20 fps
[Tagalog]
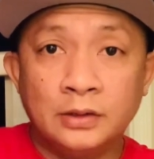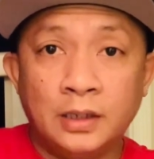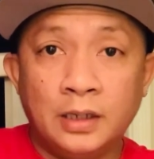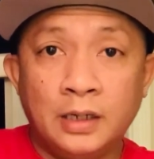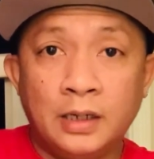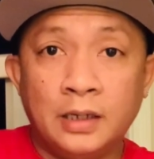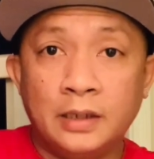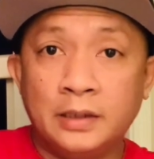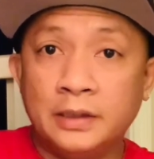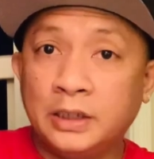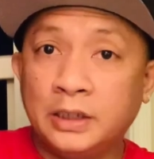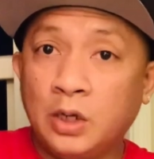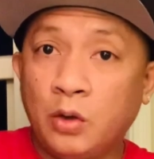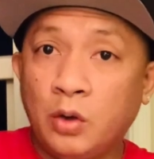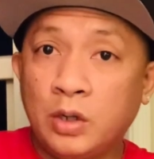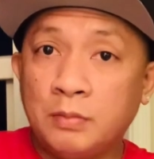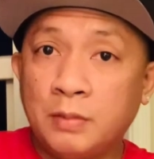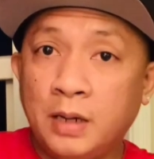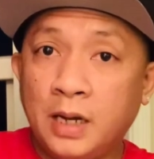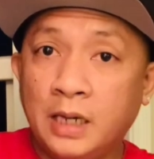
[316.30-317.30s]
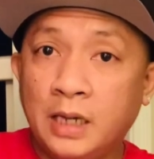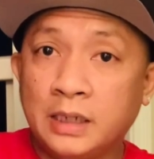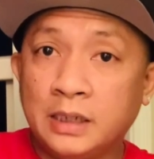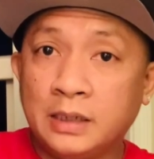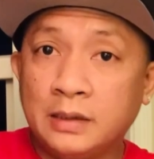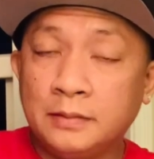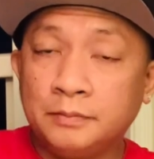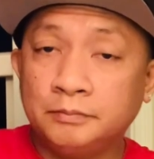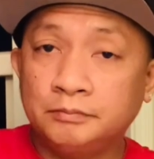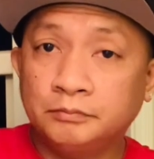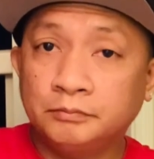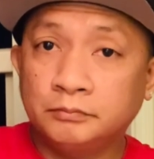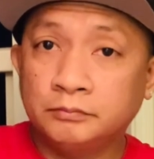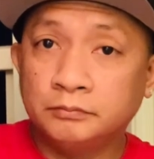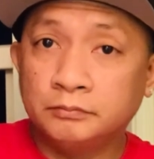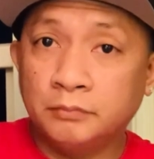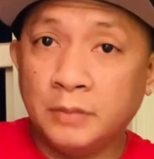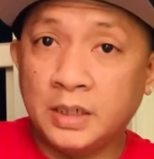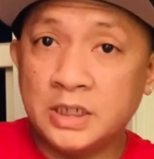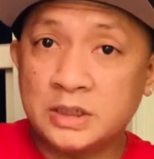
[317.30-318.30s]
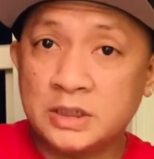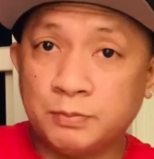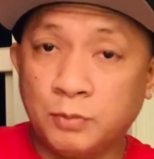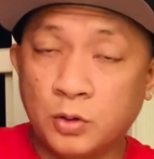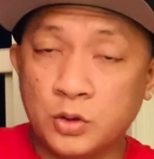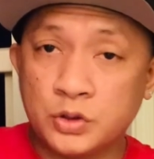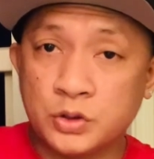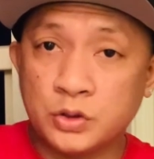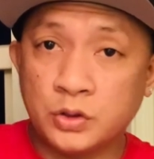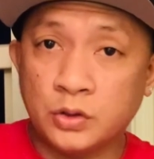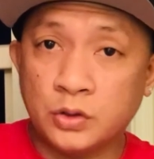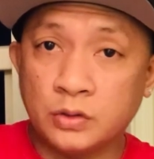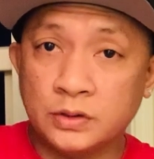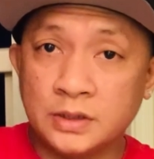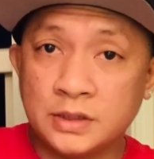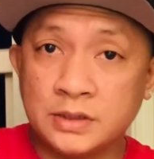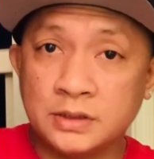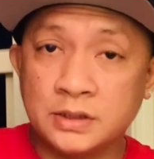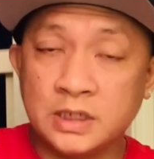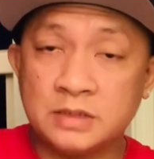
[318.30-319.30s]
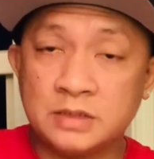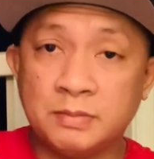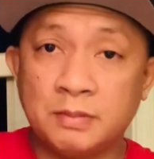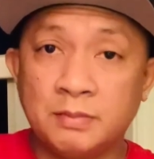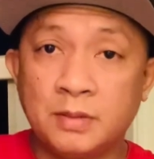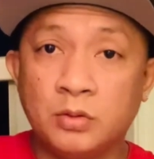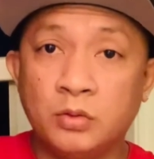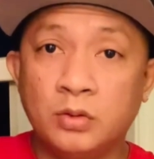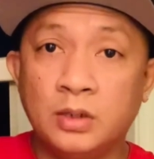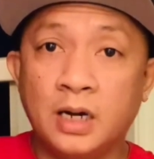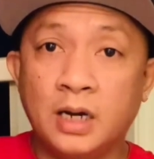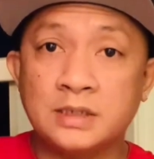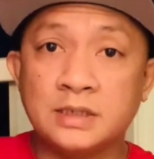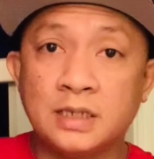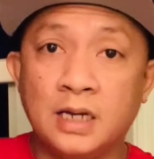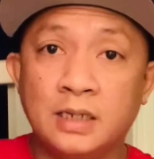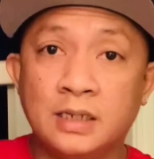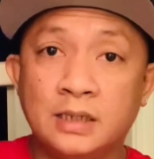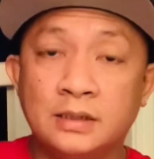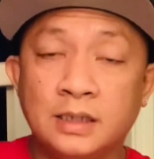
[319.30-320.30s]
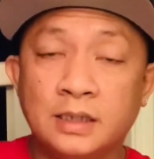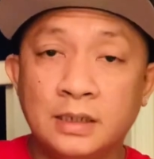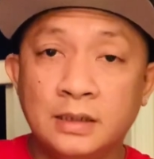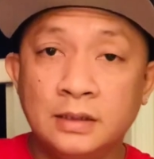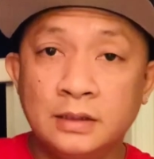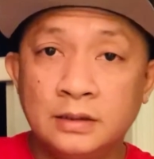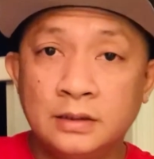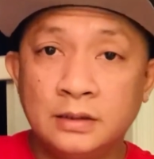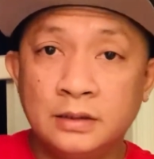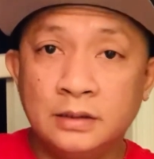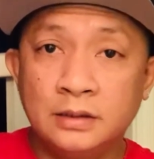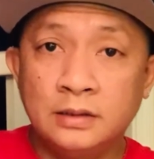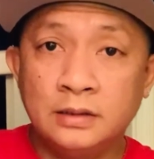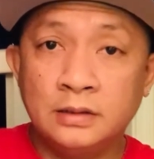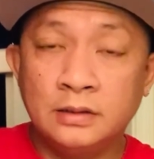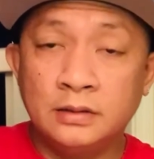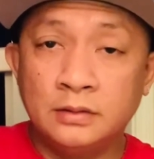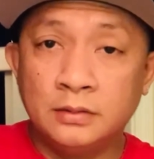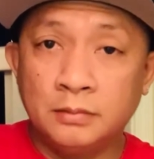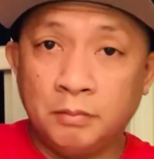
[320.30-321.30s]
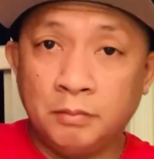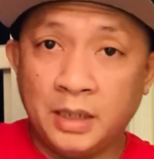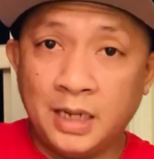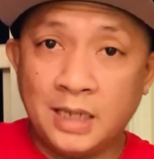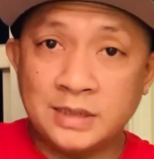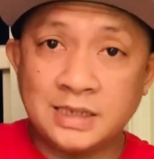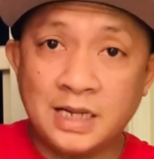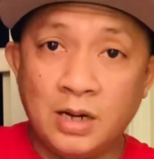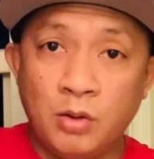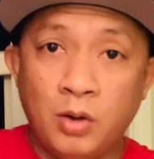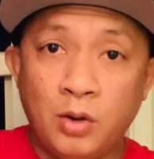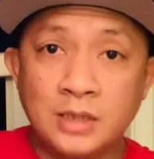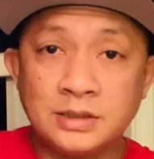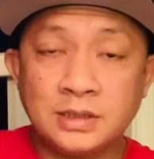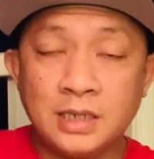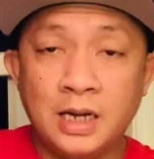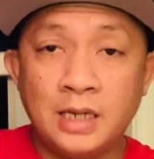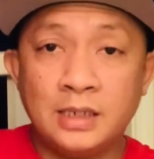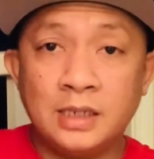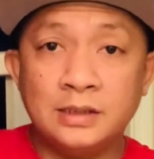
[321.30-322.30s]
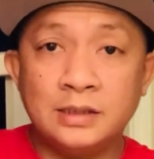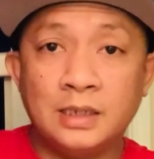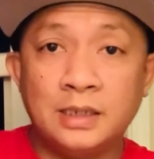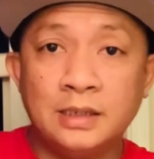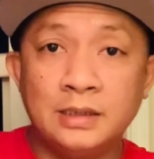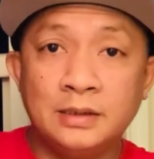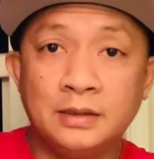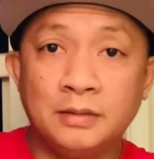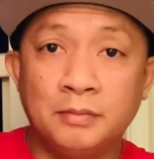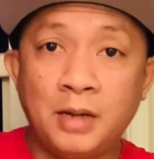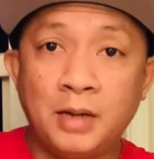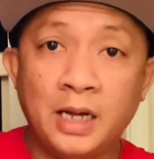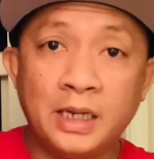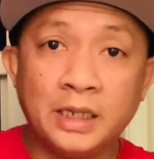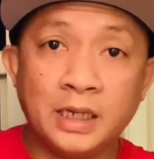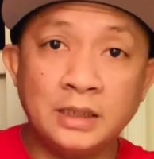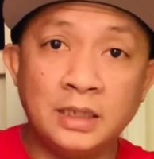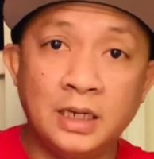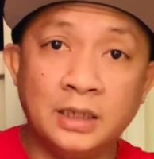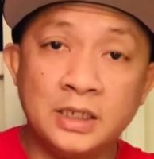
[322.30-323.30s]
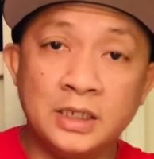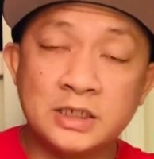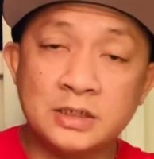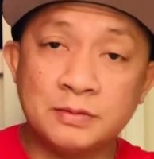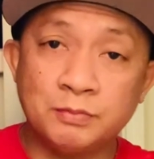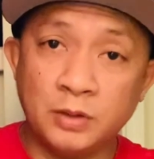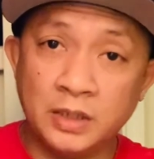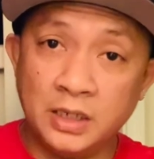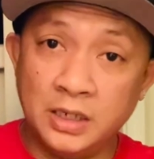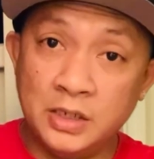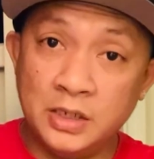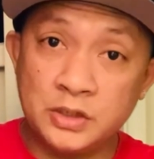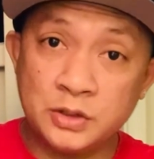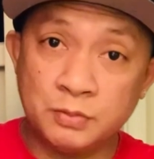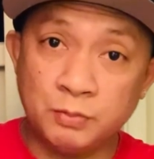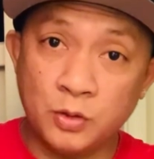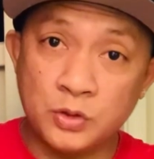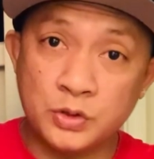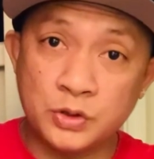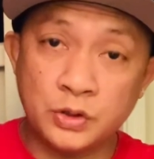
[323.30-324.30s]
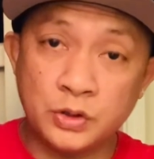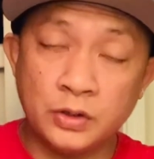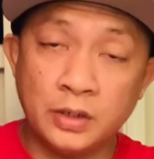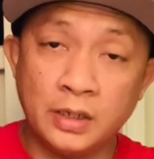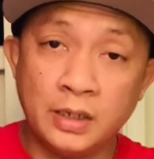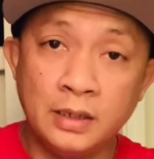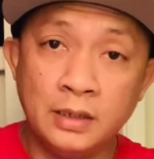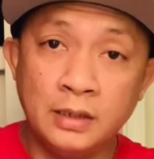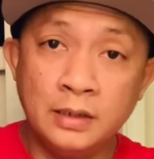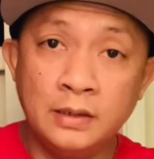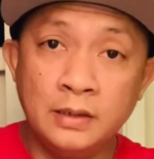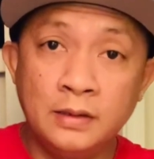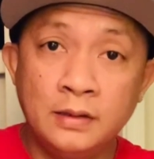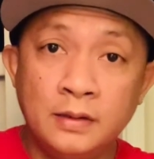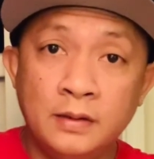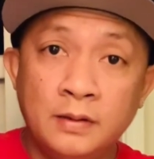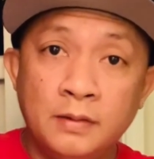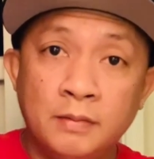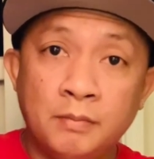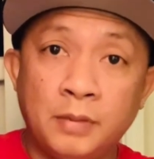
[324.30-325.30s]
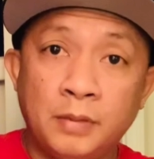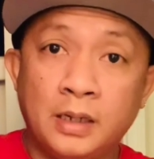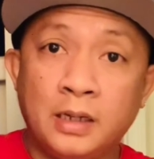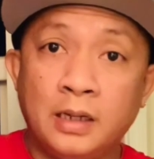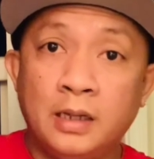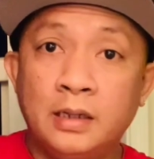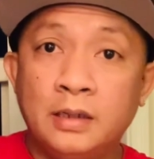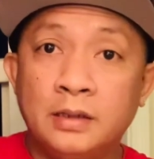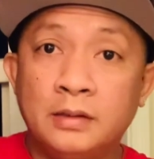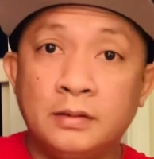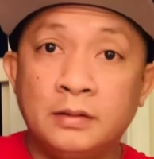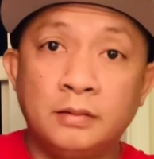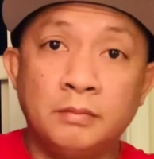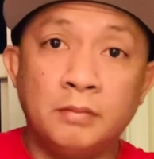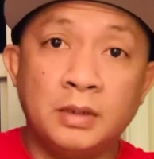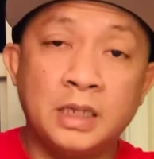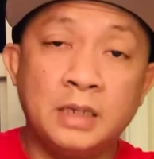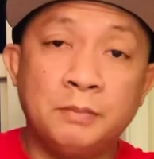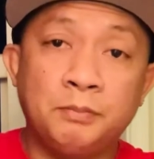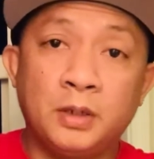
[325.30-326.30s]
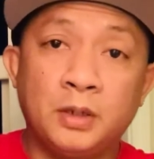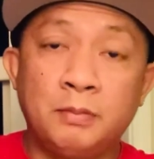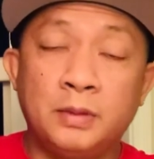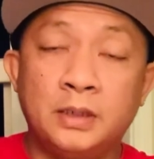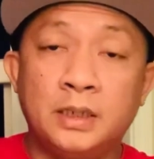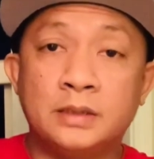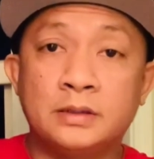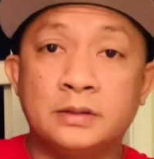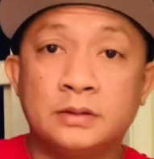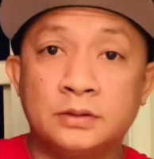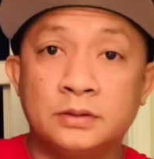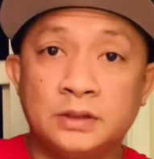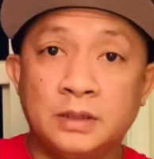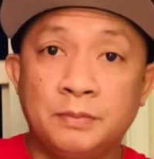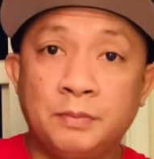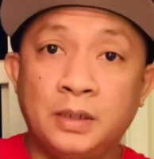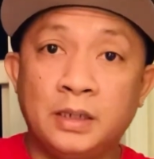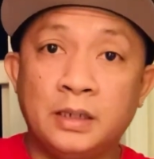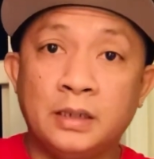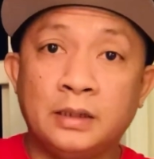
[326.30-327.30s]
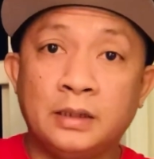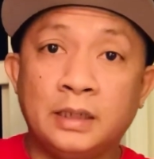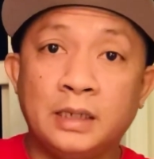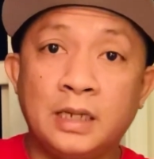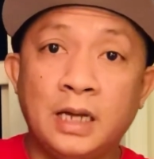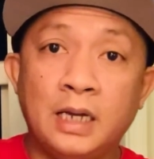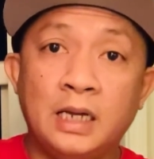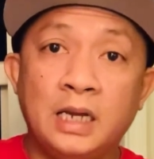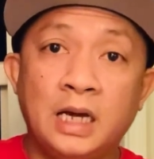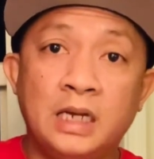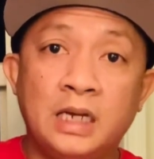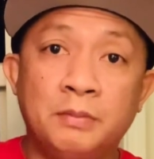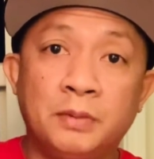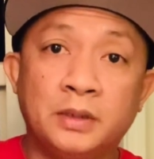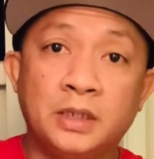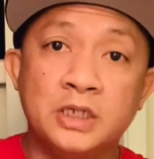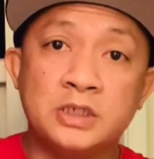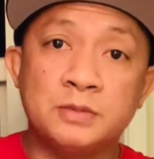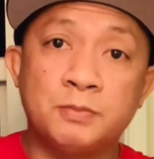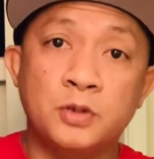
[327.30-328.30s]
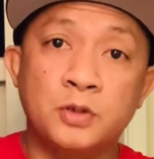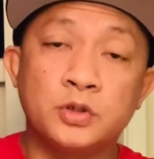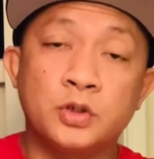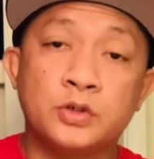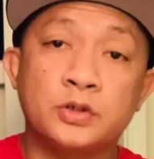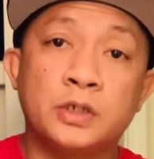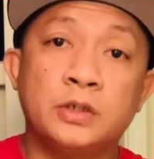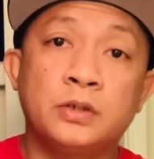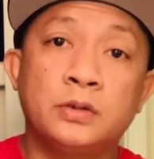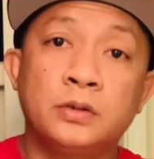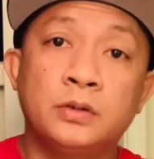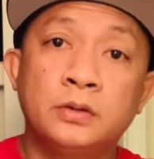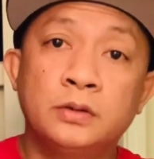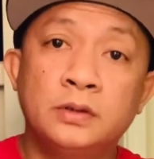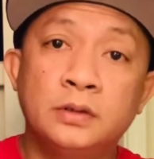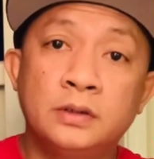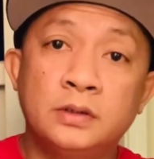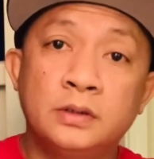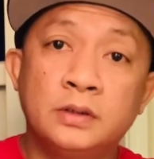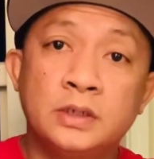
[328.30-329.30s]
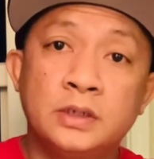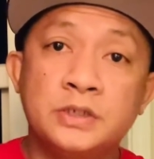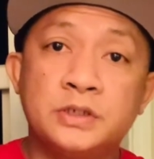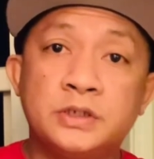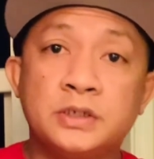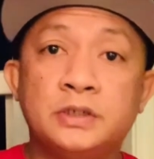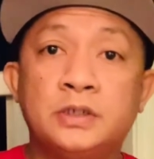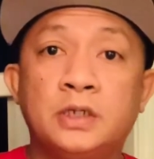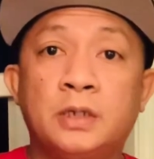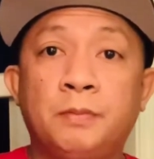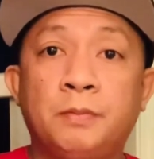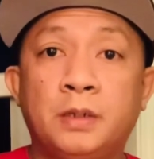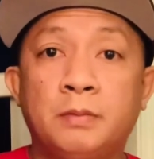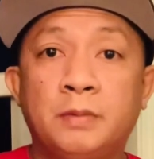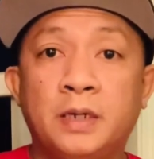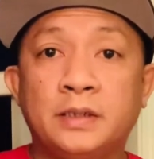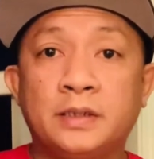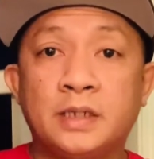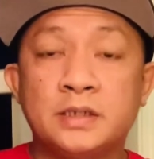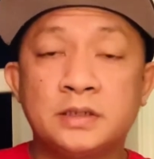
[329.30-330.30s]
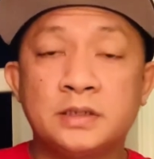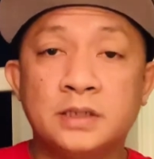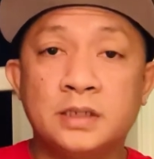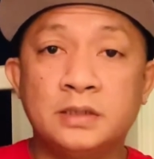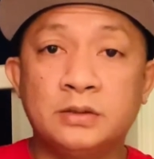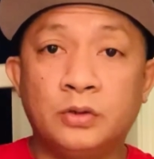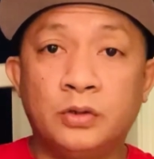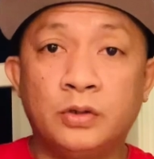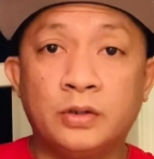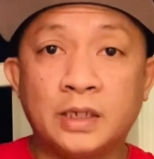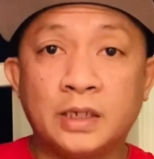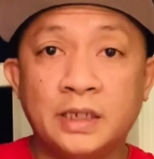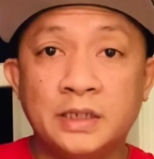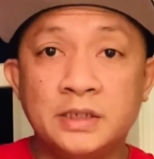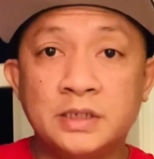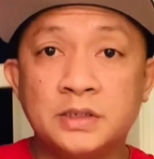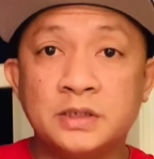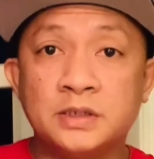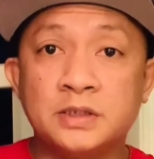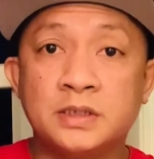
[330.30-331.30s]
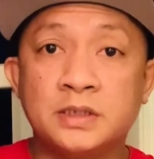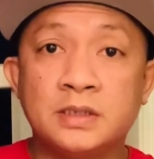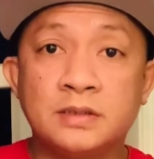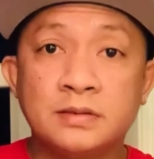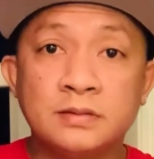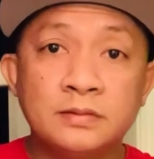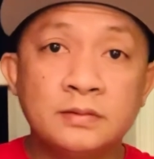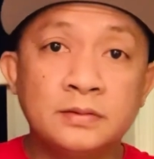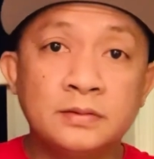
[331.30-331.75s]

uh, ikaw ay maaring may sponsor. Just in case may magulang ka sa Canada, may asawa ka sa Canada, maaari ka nilang i-sponsor ah, para maging permanent. syempre kinakailangan na maging sponsor sa'yo is either permanent resident or Canadian citizen